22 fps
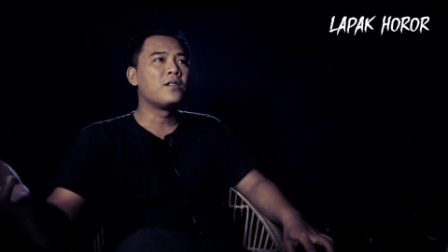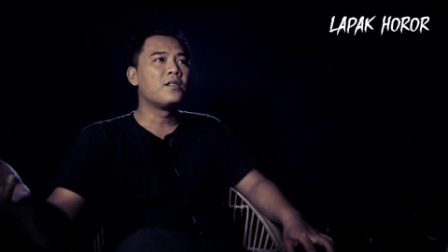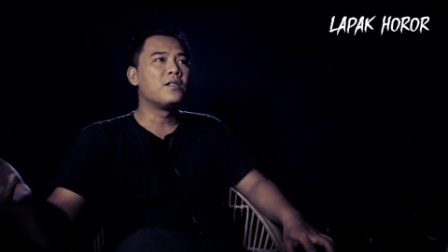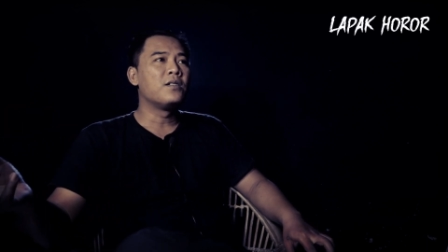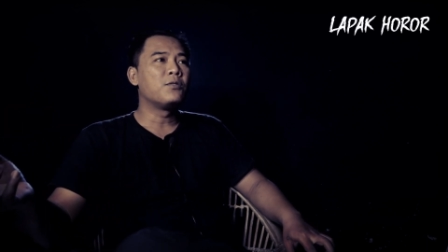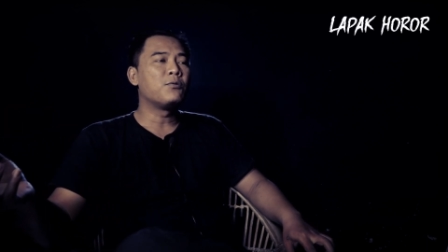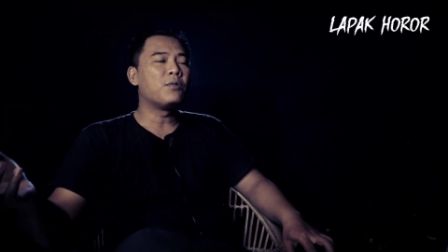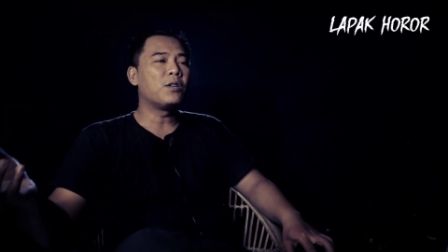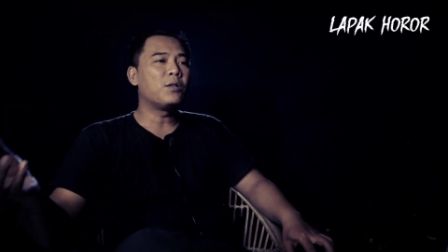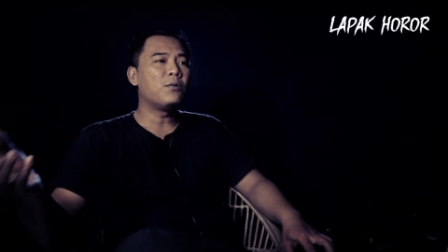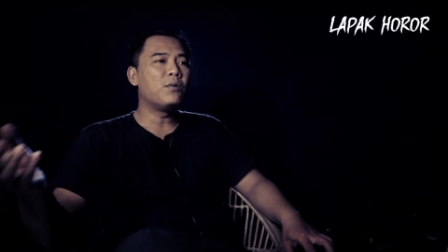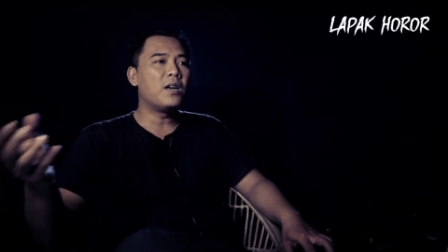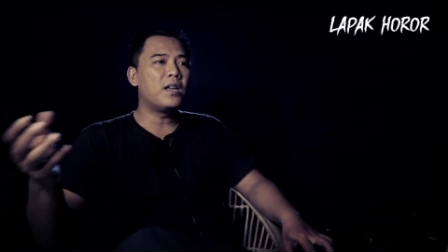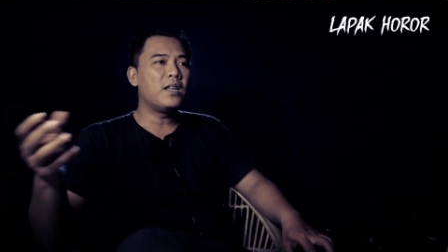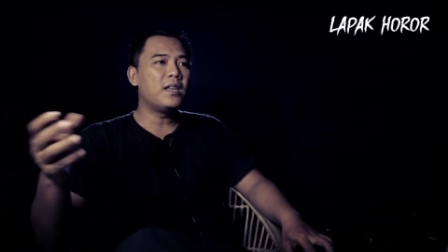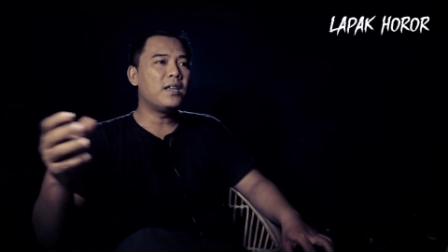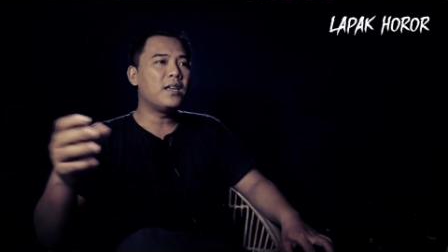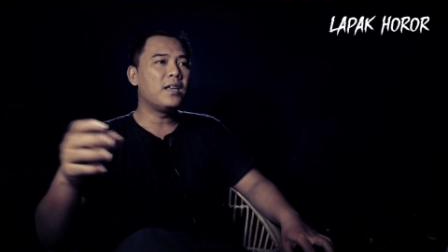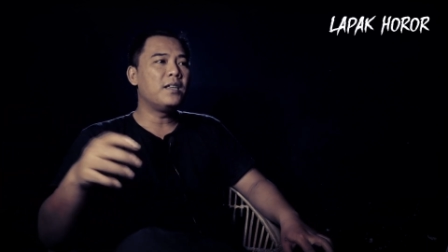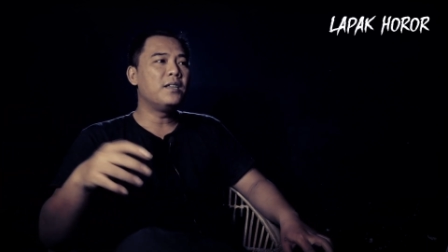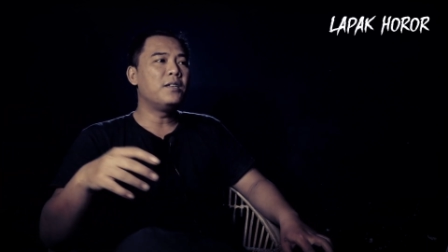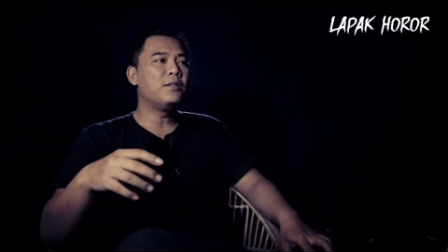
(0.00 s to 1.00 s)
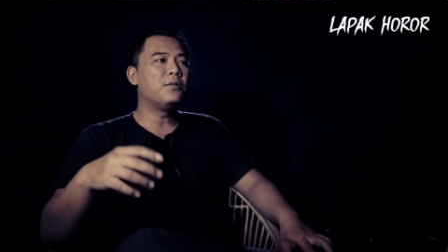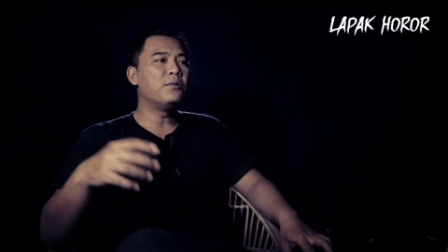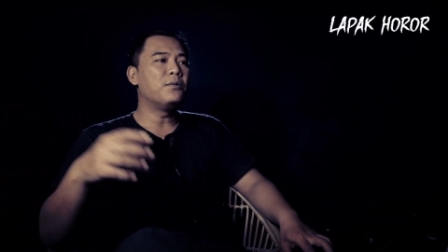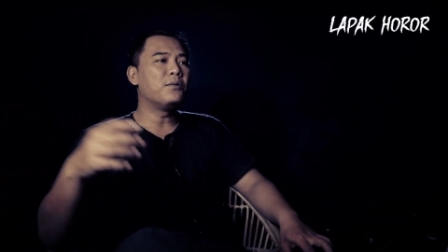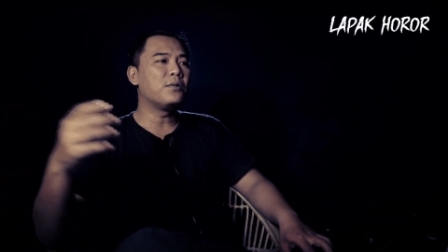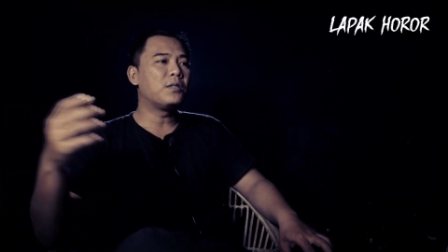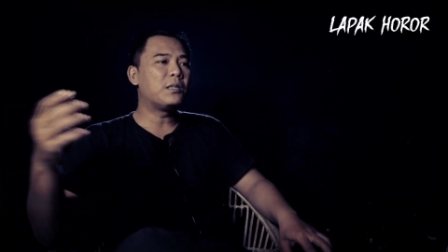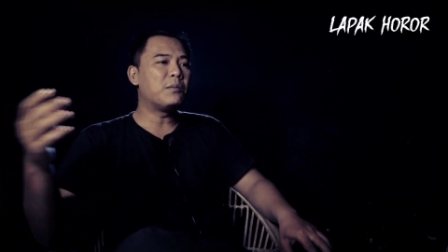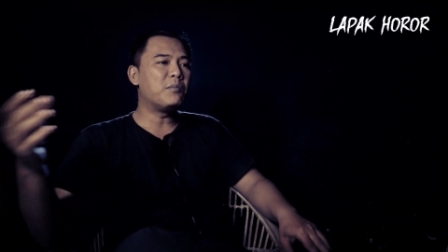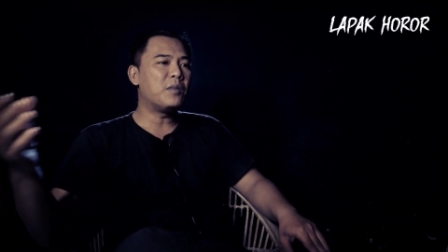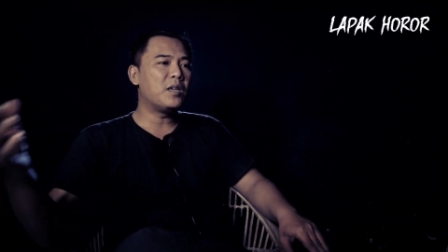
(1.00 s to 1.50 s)
Suatu hari kayak gitu,
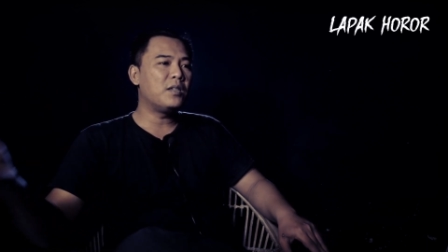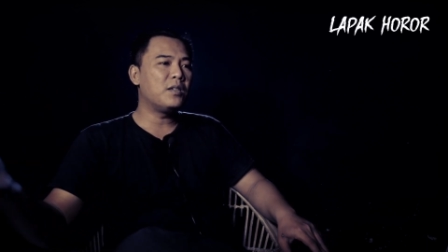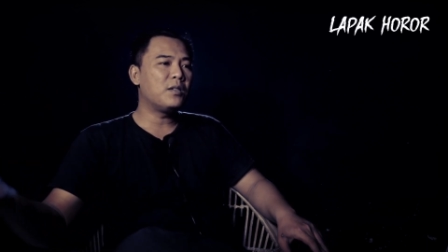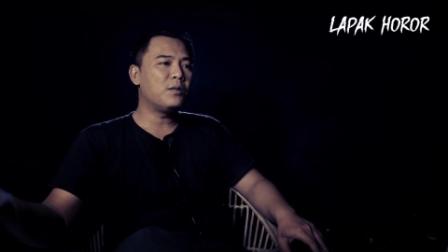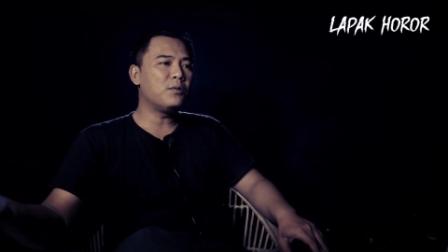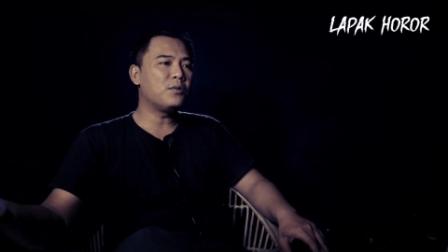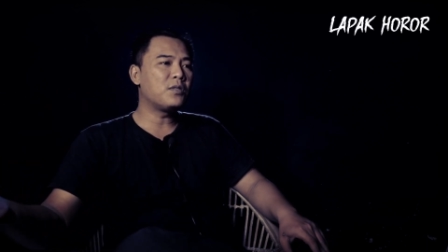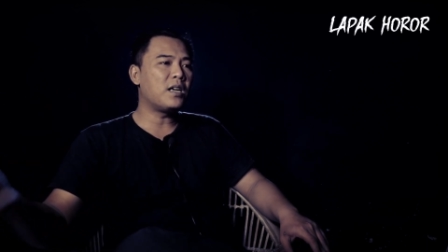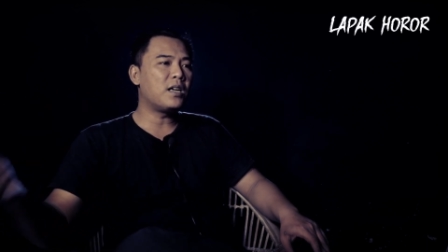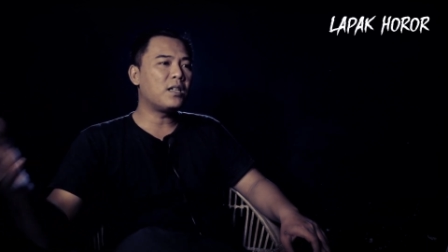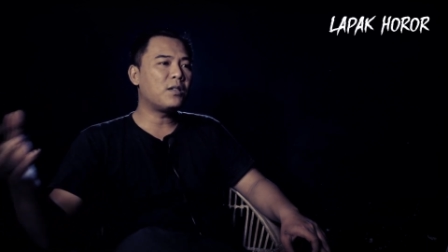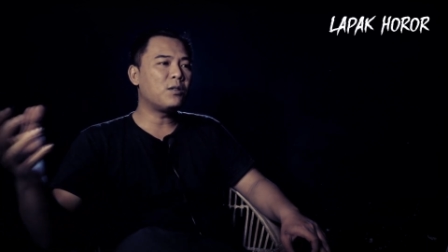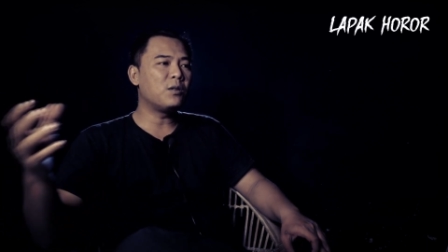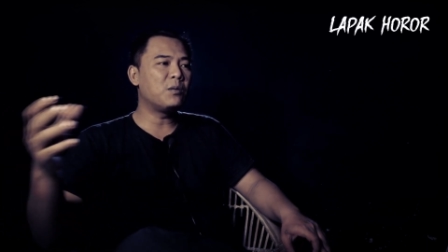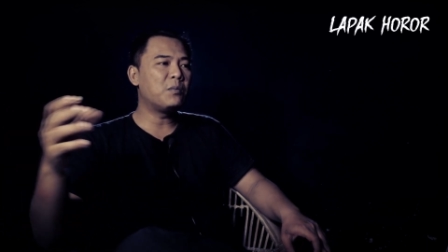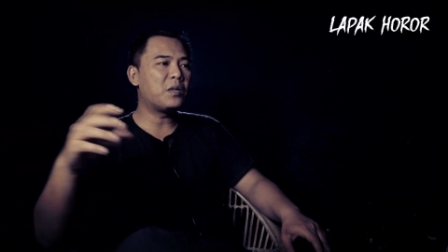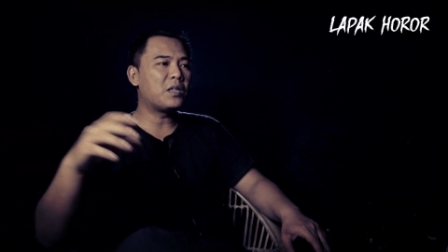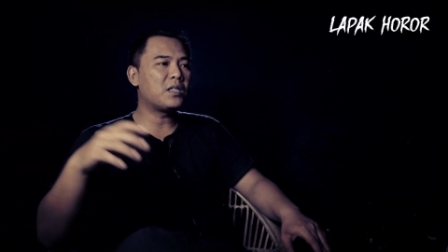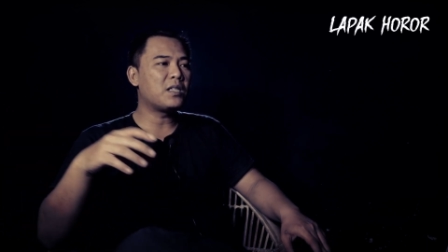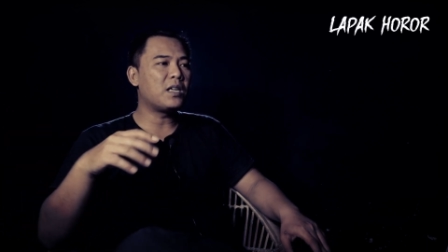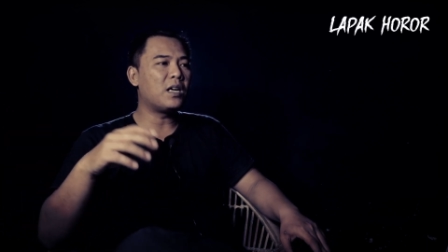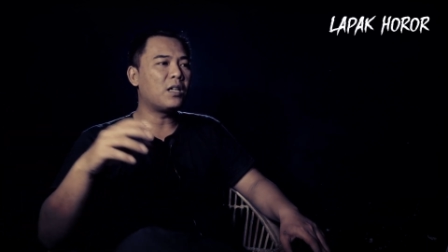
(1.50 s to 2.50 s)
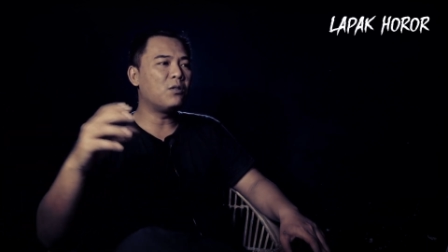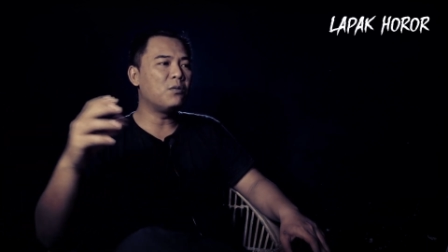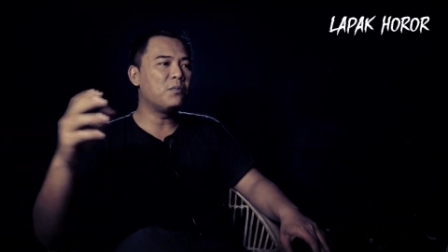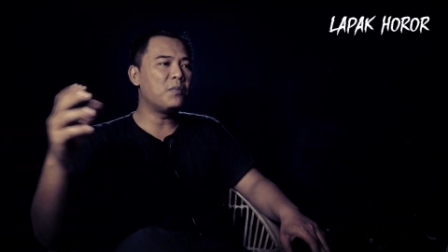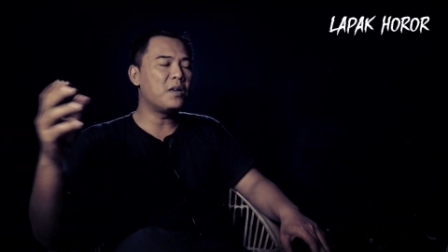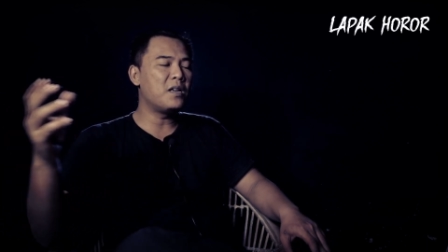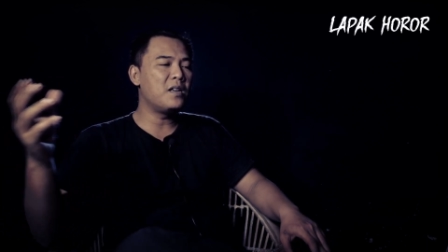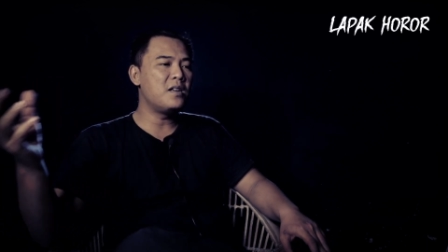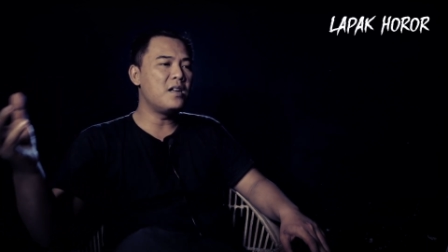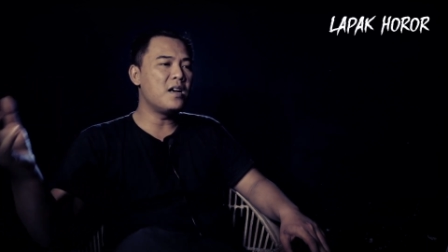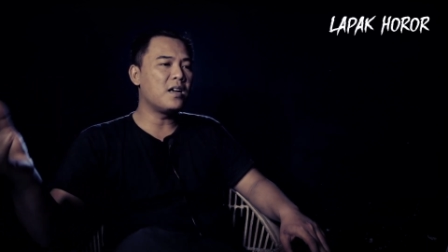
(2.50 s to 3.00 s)
temannya tuh satu persatu
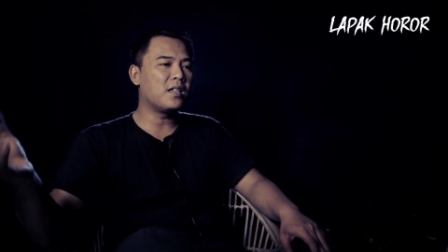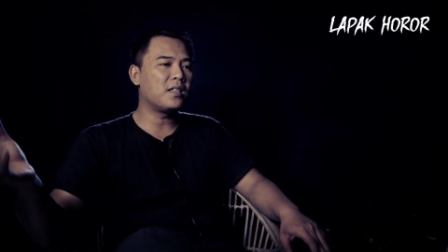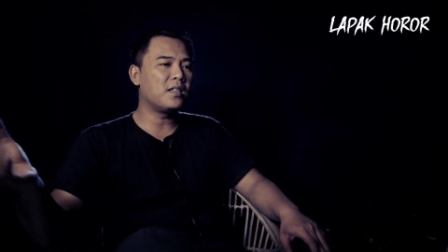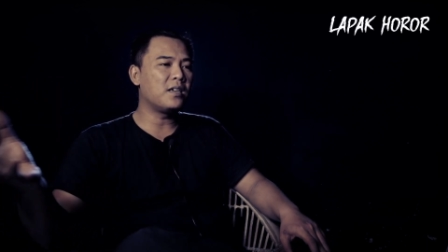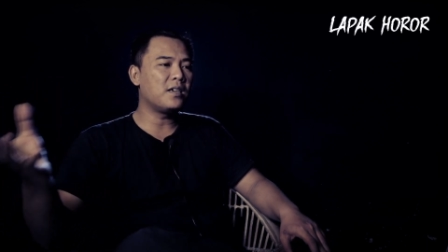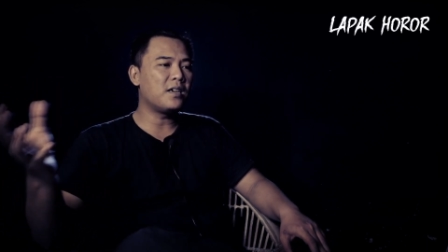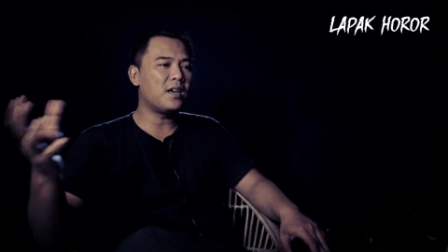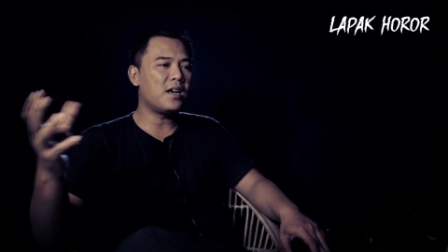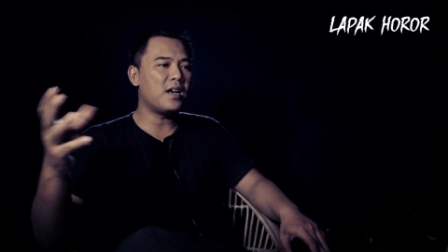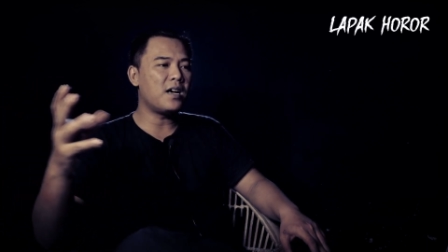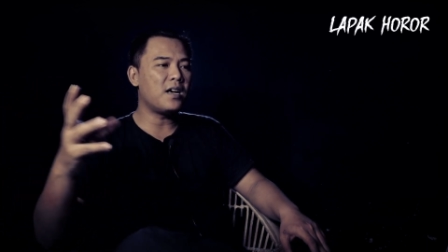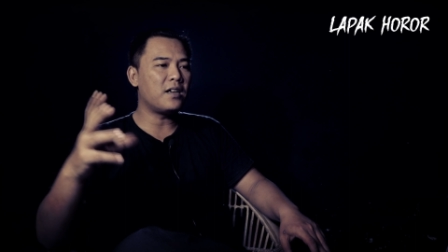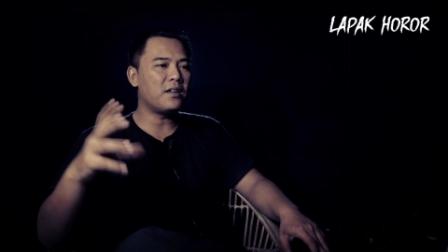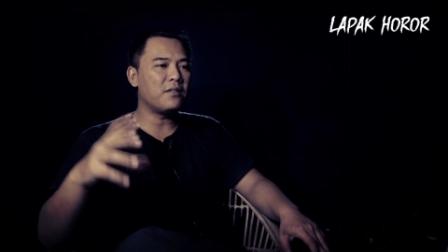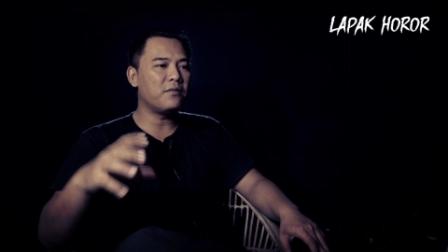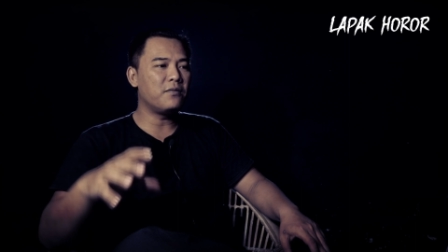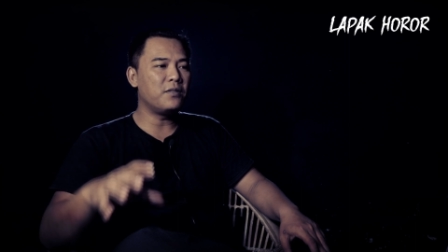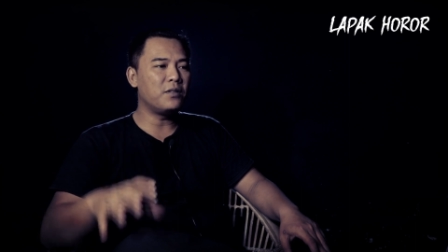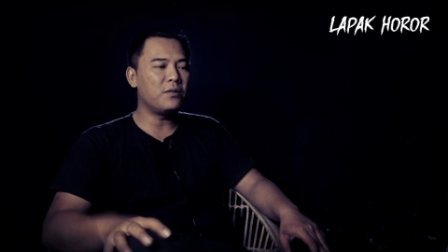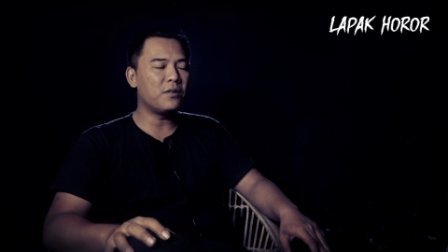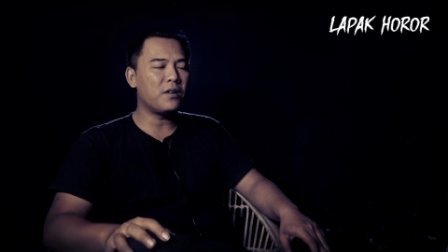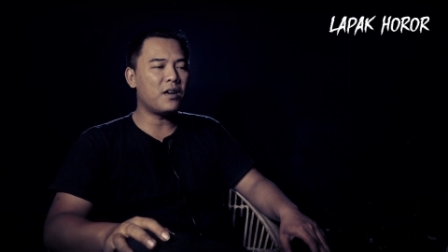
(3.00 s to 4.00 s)
pada datang ke Arief gitu.